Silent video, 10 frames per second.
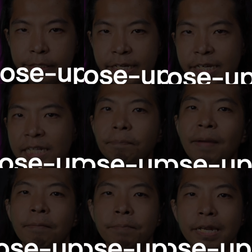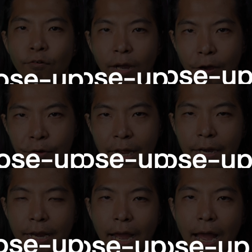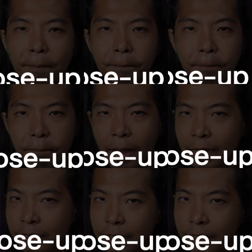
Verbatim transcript: ที่ 28 มิลของเขาเนี่ยนะครับมัน